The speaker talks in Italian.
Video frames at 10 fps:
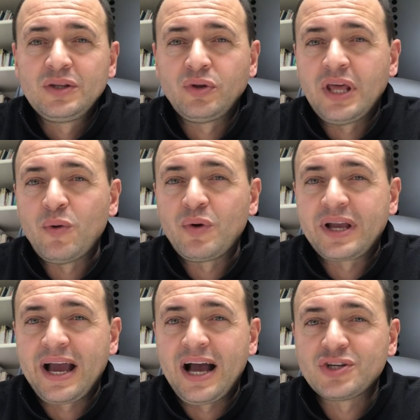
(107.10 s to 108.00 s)
Non è un
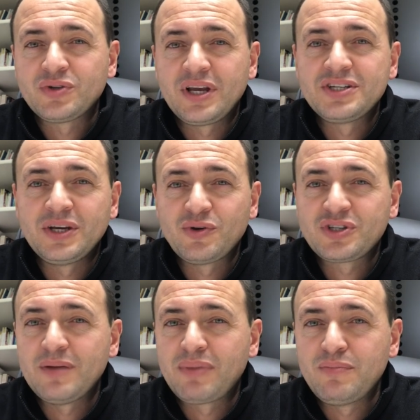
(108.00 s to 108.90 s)
caso che siano
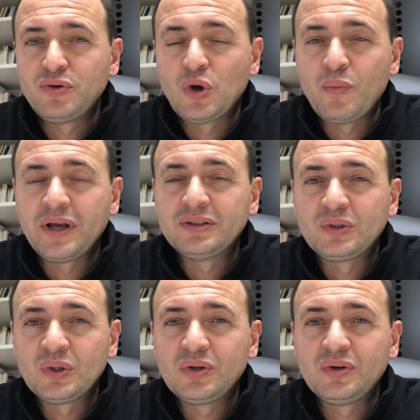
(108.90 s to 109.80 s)
sempre più in
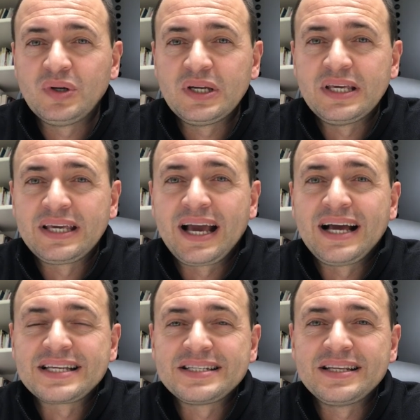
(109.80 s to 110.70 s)
aumento i
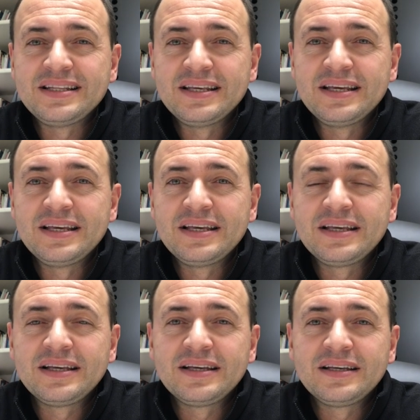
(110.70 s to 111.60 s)
casi di
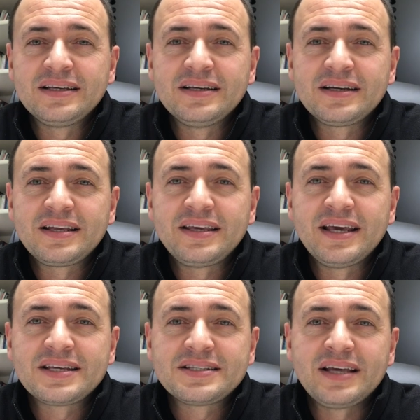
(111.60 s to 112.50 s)
eh,
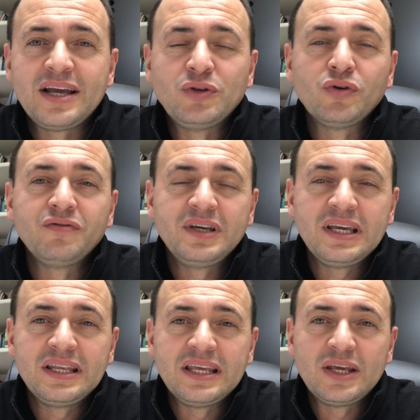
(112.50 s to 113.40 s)
richieste a
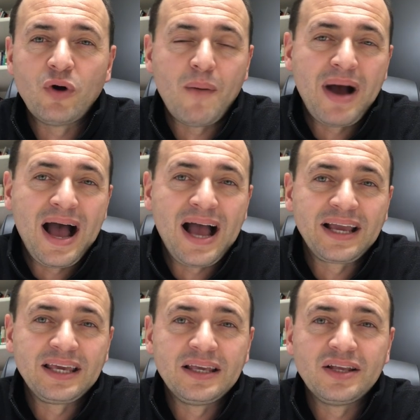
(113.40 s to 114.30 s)
indovini o a
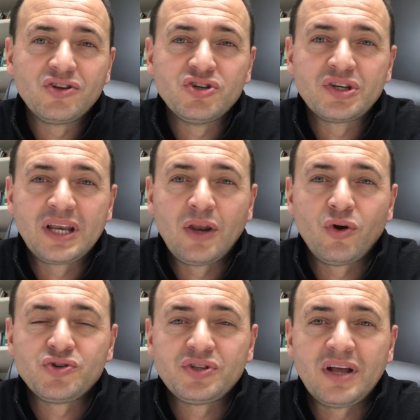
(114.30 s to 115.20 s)
maghi circa la
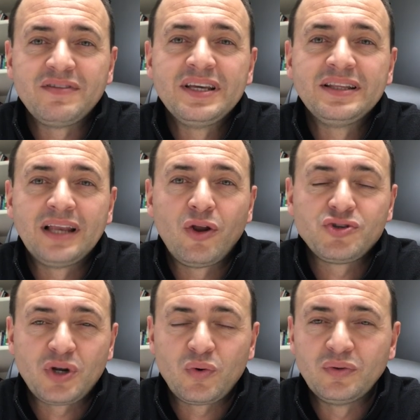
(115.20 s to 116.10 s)
nostra vita, la
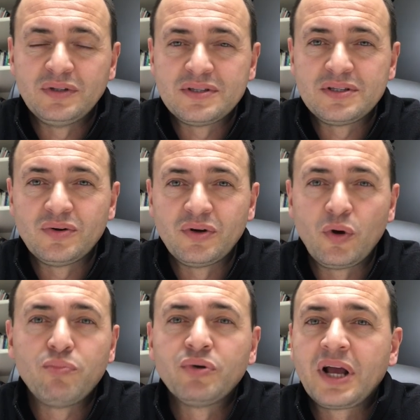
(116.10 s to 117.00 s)
nostra condizione,
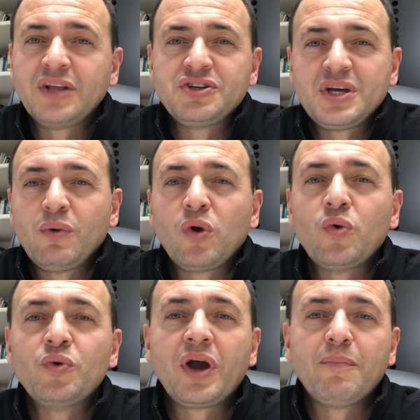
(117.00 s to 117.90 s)
oppure che ci sia
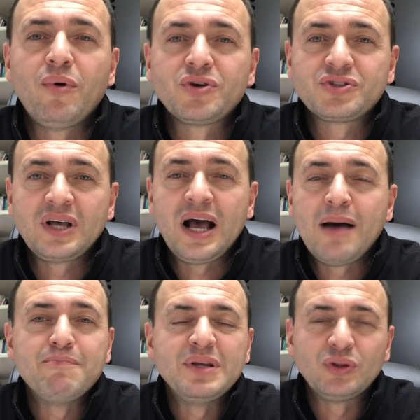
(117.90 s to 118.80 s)
qualcuno che possa
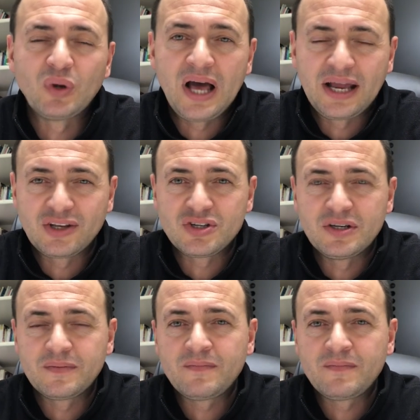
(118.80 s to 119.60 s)
abbindolarci.